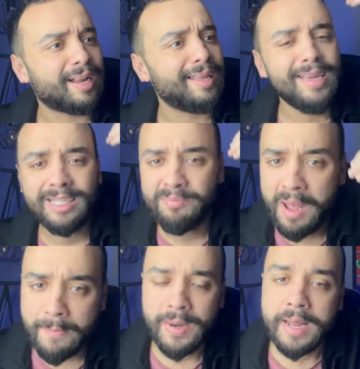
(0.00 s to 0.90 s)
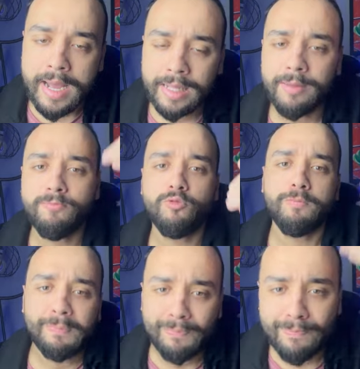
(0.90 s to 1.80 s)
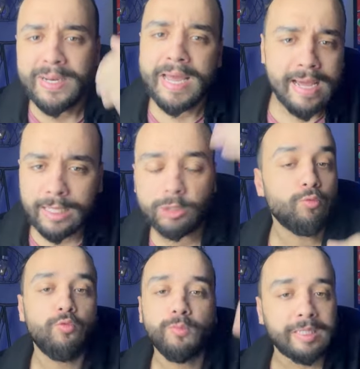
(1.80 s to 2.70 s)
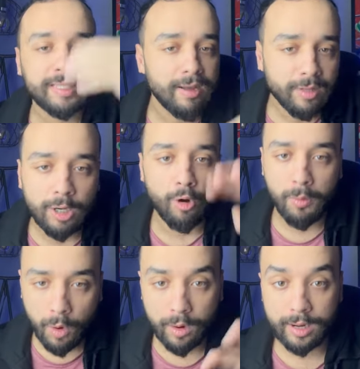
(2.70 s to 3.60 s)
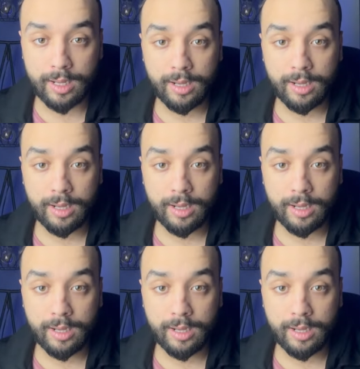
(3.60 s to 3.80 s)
ريحت مع بنادم وبنات وبزاف ديال الامور